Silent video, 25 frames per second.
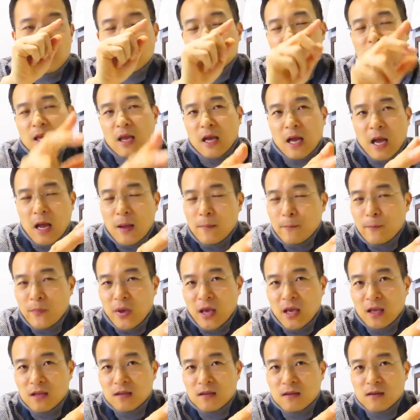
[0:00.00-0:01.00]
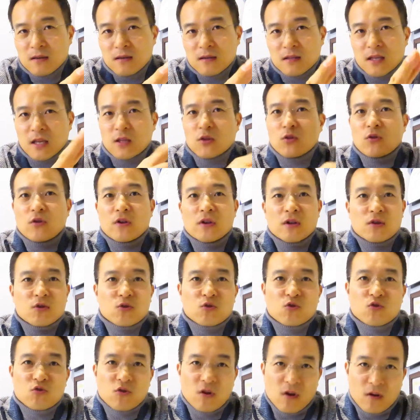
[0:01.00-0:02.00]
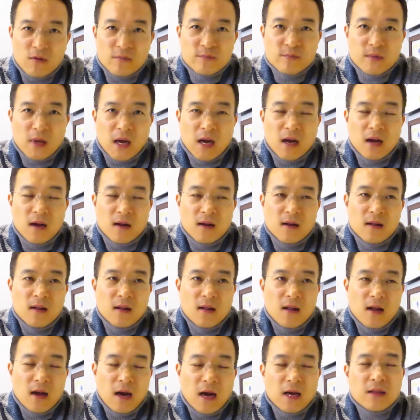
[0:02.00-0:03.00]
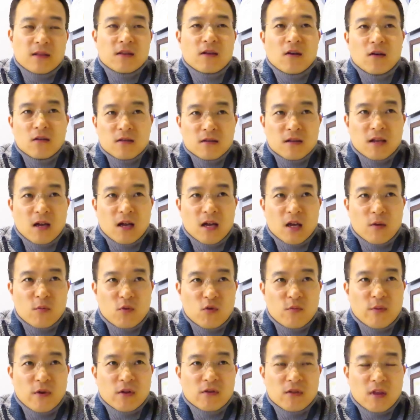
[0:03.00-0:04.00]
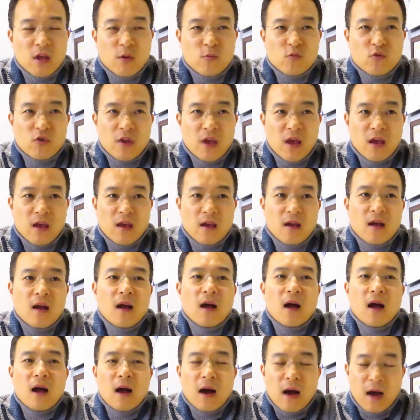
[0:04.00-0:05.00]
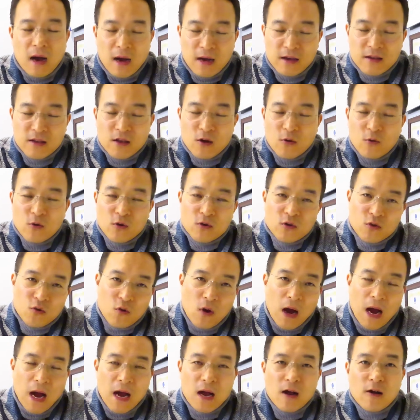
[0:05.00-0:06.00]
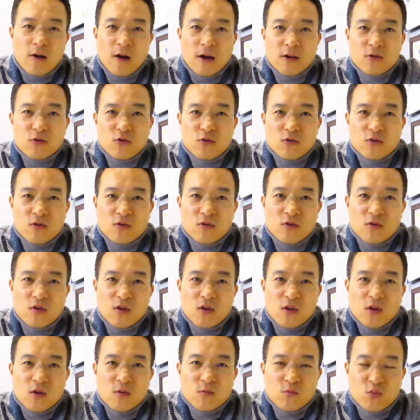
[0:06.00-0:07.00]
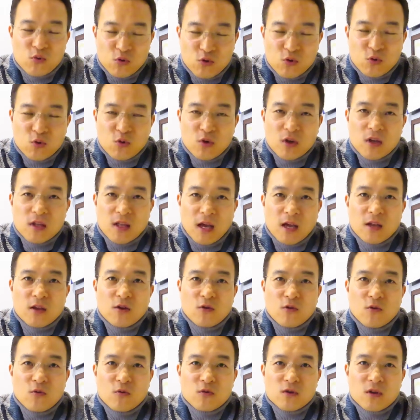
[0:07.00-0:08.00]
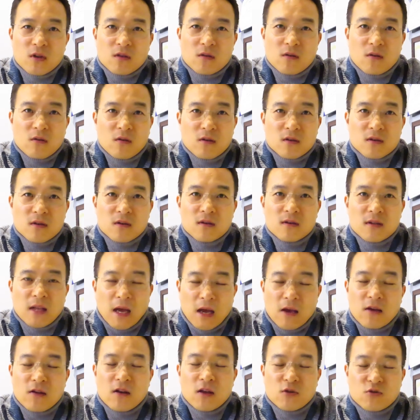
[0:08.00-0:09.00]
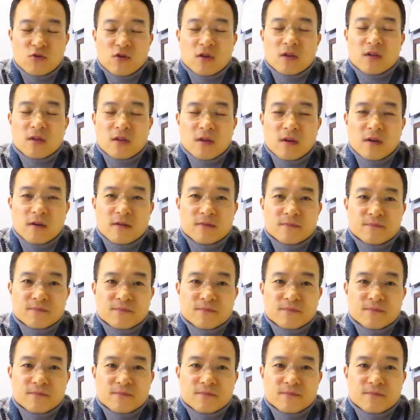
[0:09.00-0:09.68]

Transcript: 책 한 페이지를 제대로 읽을 수가 없다 하는 현상의 불편 때문에 안경원도 안과도 무수히 다녀오셨던 것을 나열해 주셨어요